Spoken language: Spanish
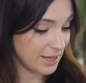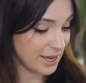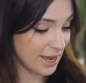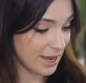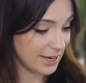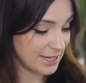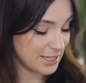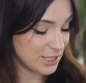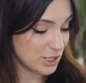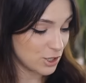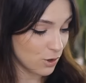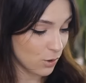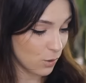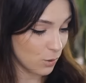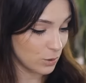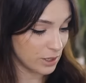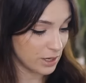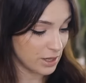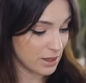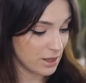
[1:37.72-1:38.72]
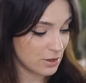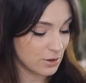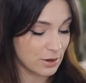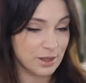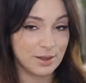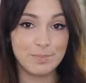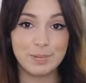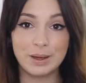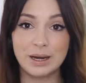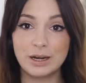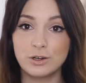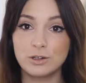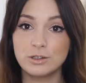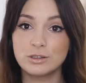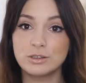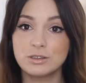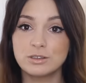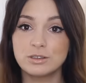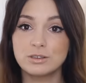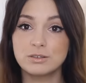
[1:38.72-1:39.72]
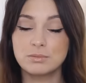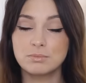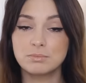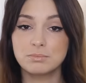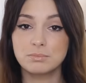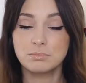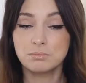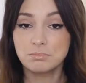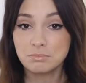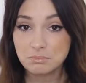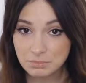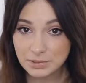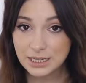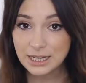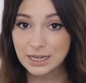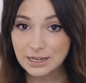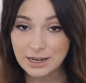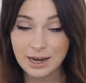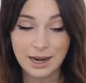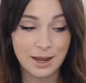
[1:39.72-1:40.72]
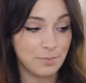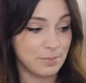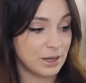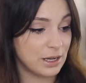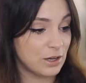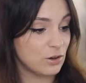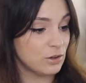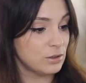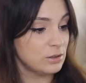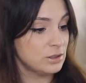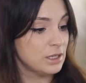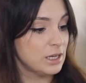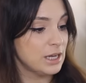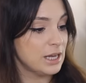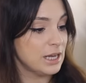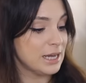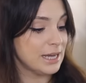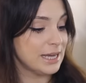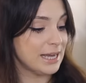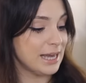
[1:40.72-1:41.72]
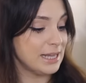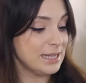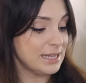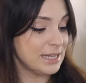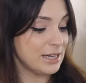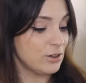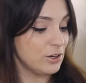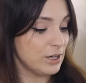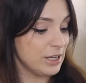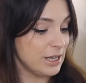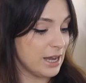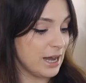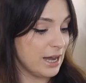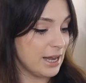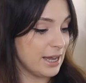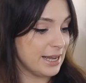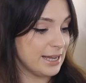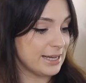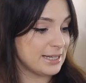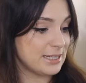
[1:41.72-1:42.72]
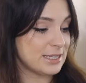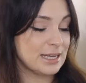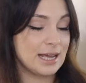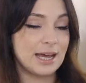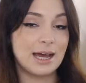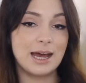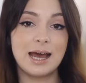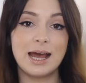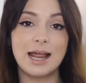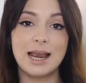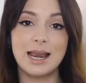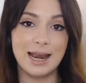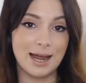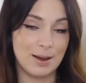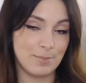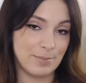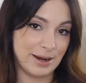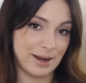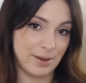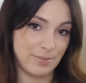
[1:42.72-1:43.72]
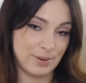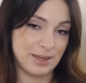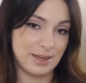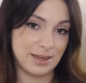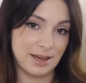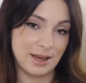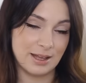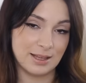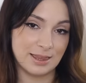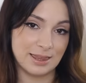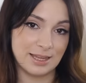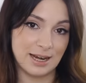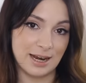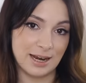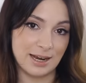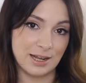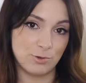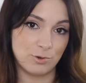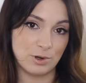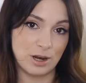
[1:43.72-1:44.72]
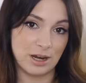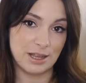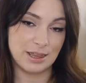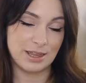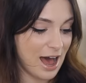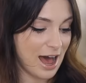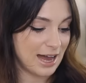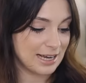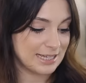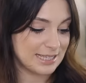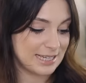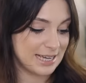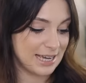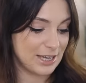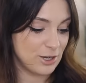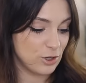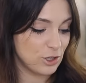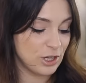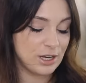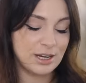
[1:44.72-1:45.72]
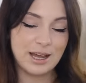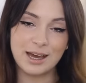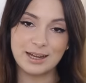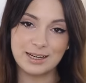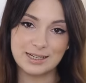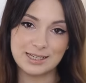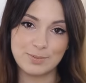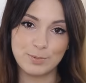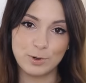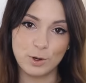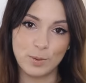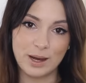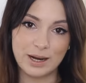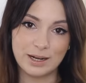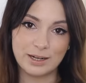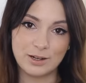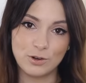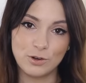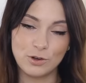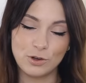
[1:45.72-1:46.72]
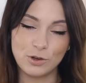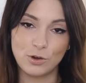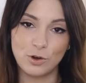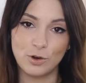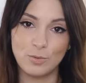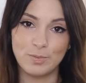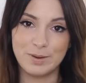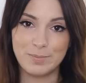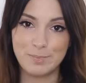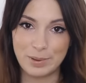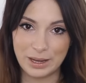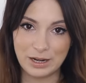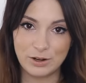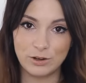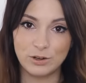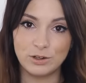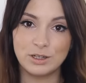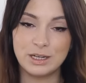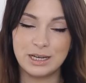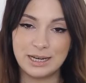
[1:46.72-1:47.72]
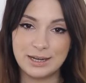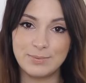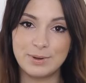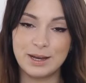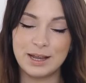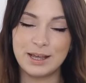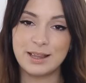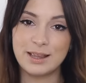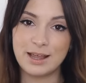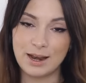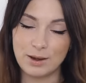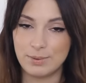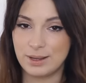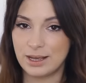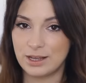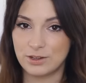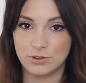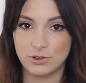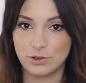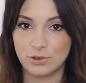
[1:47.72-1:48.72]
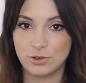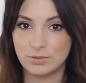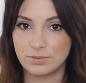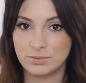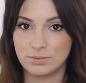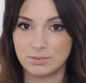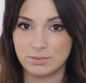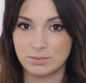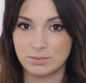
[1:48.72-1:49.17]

Y han hecho un rizador de pelo inalámbrico que en teoría es la maravilla de la naturaleza. Así que yo tenía ganas de probarlo con mi pelo libre al viento